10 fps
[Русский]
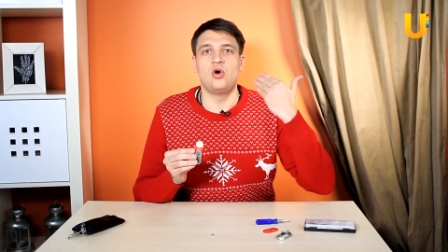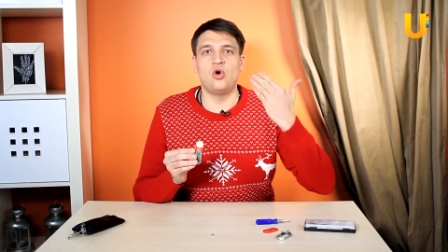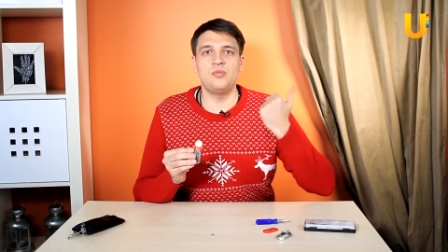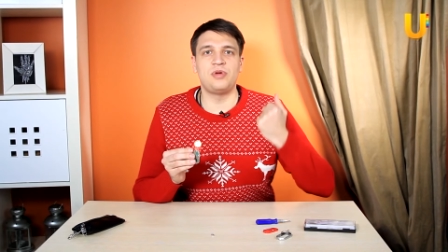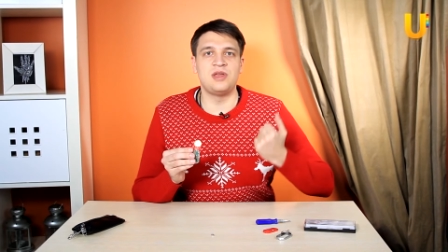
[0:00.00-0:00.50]

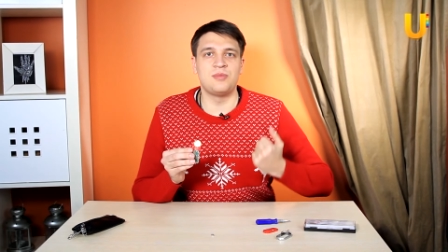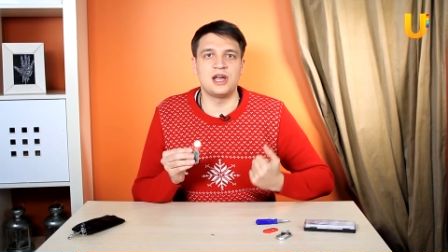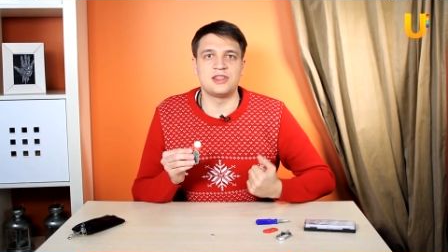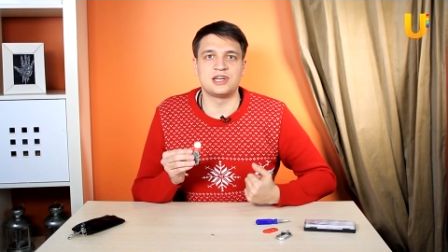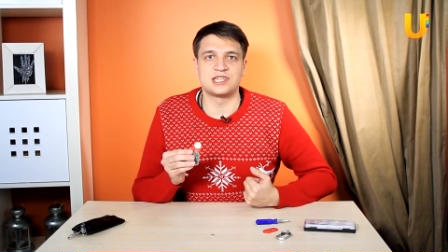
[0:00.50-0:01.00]
Он
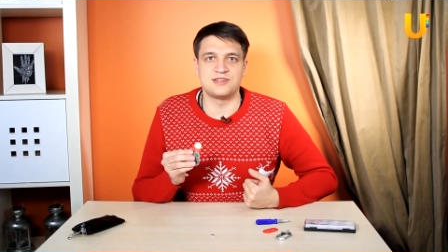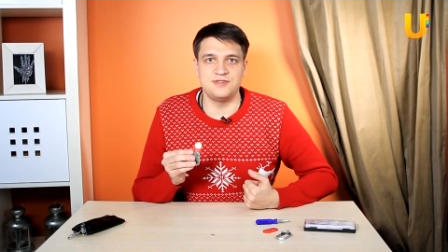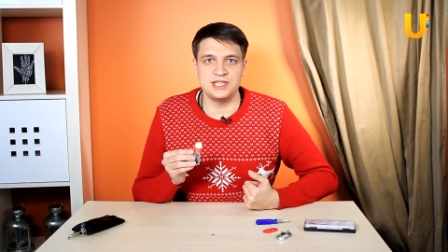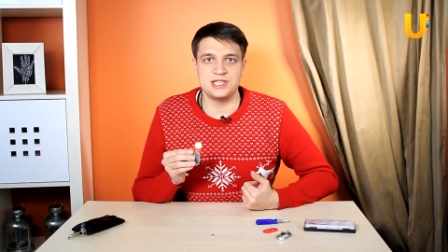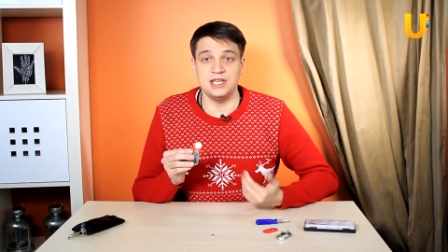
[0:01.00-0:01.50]
принимает наш
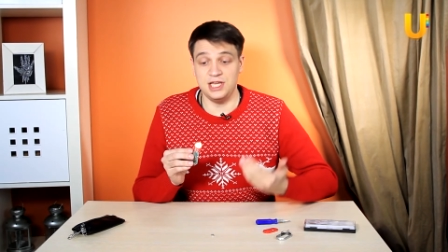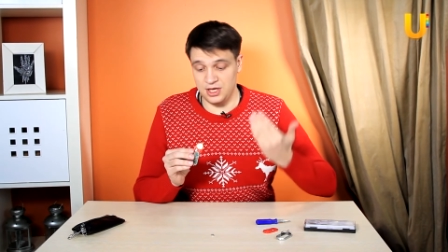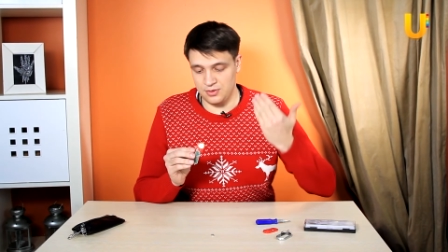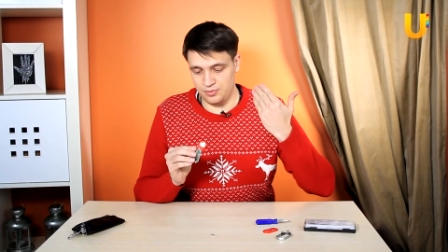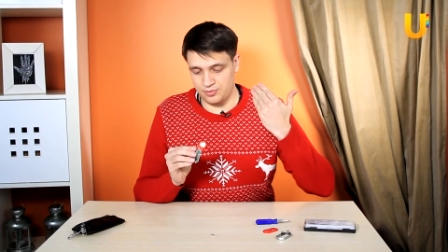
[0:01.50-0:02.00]
свист
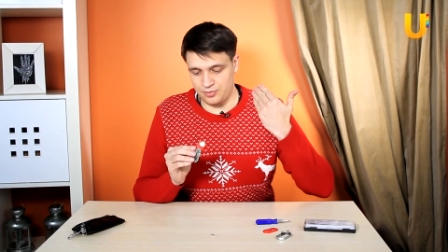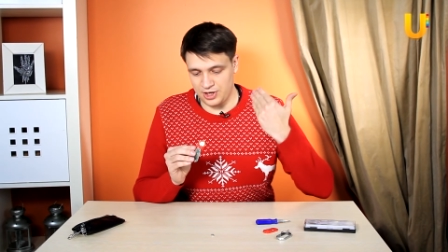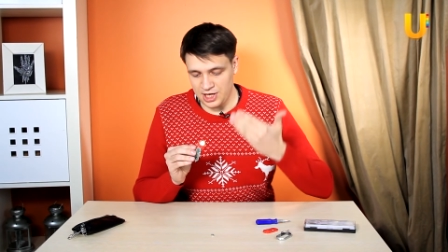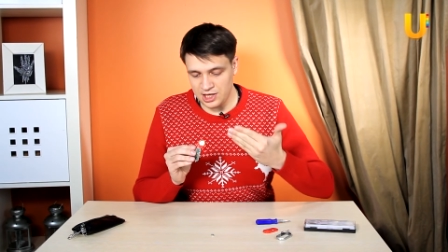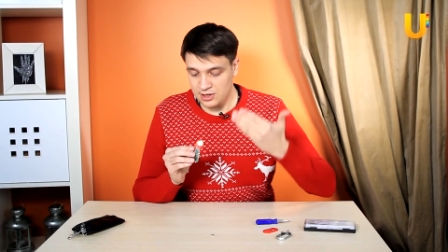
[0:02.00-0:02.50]
и при
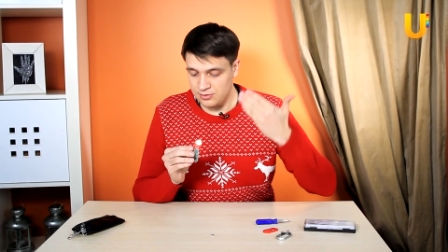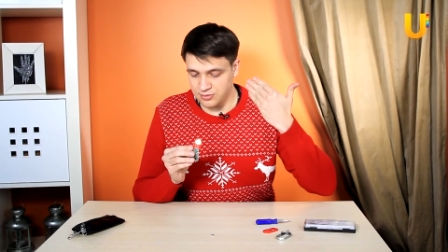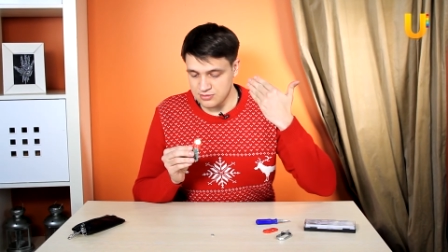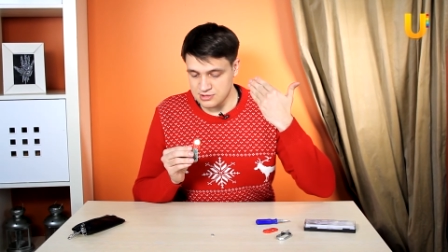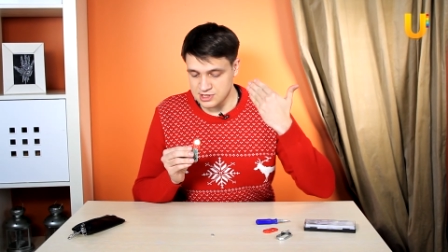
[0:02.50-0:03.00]
этом
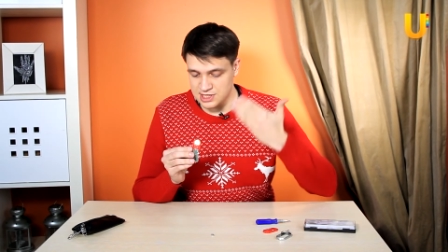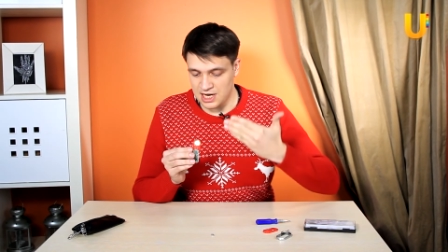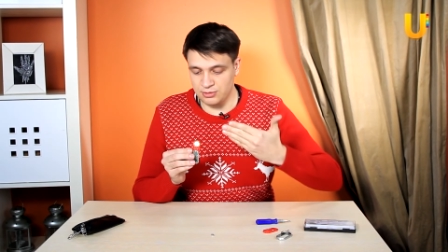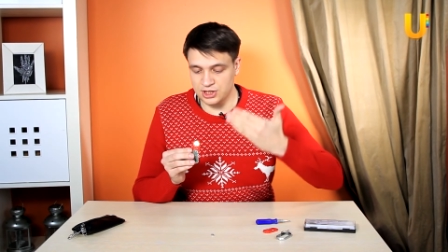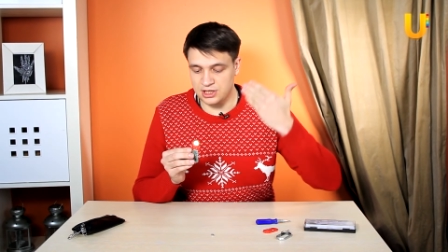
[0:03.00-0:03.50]

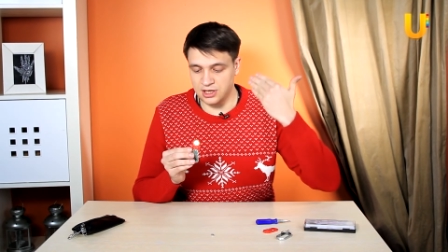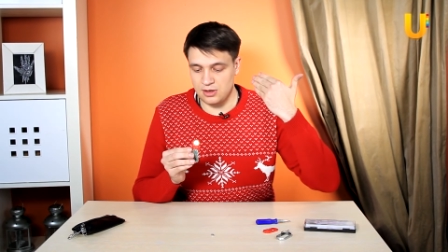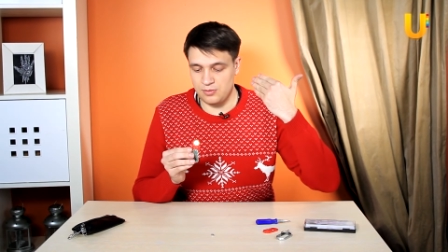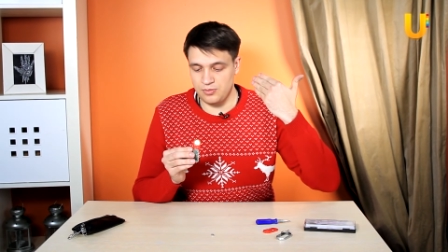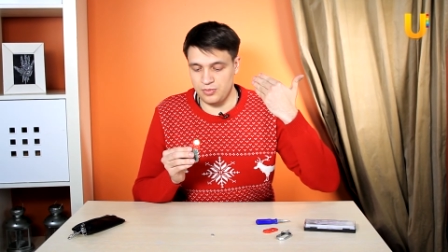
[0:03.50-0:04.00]
сам же
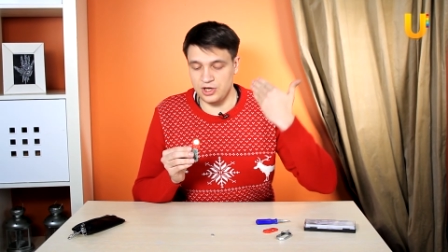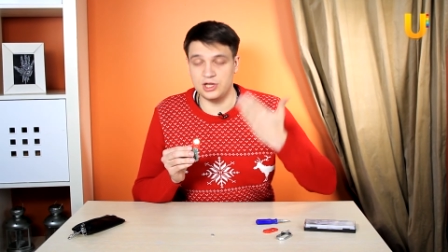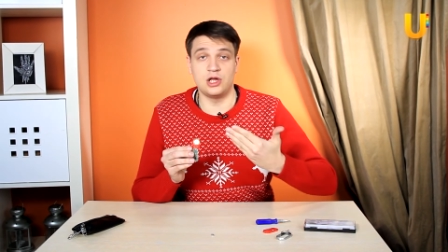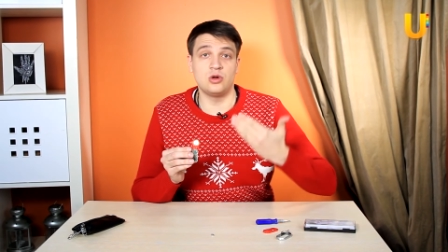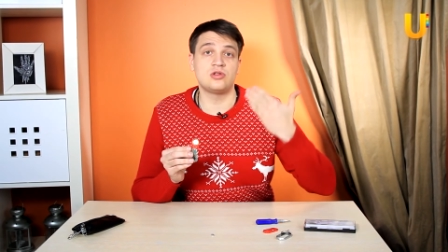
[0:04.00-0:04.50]

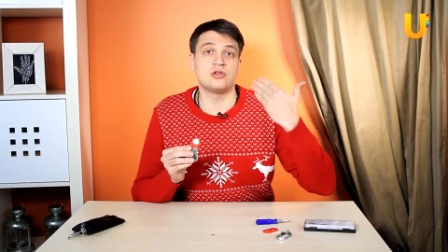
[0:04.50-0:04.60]
передает